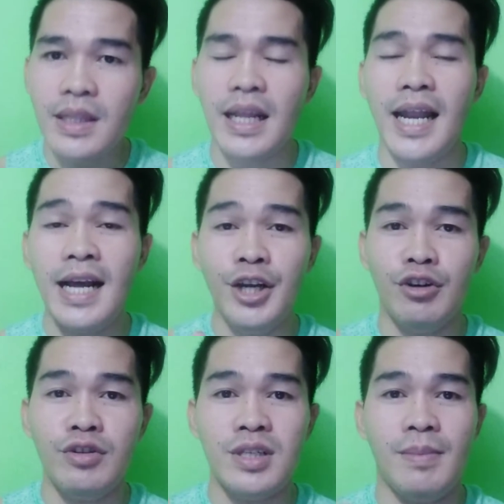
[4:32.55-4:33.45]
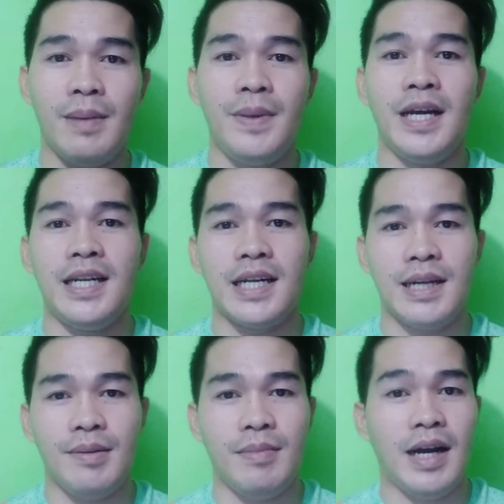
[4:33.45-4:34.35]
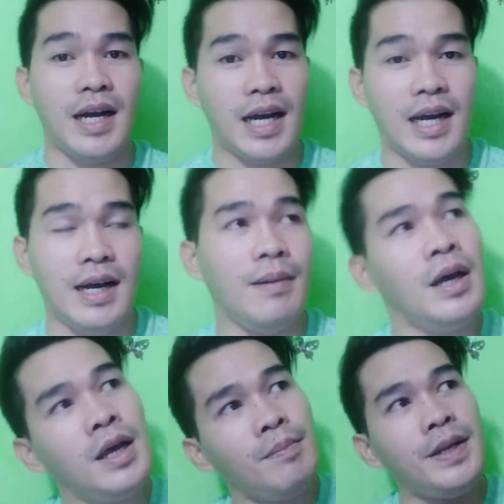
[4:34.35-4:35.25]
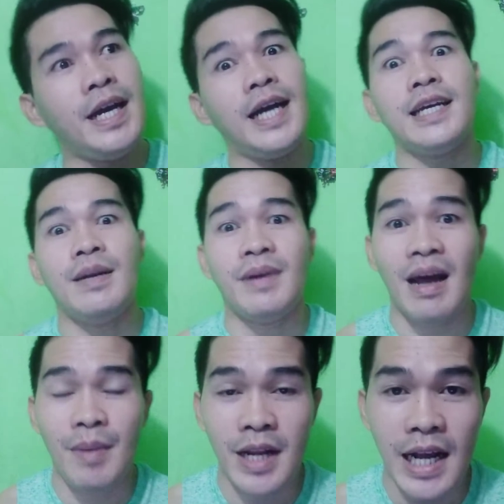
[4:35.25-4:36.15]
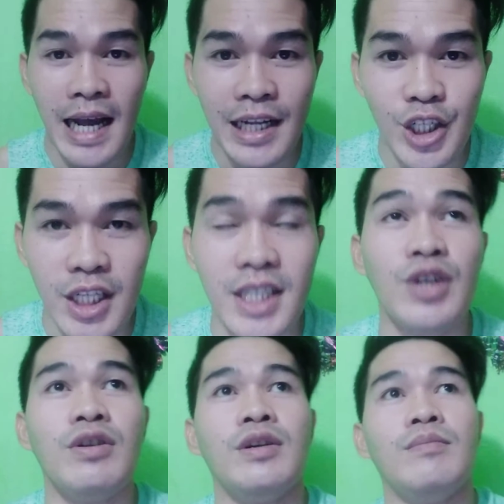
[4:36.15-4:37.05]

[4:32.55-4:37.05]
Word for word: dahil ngayon sa mga pinanganak ng mga uh, pinanganak na marami ng gadget kasi nung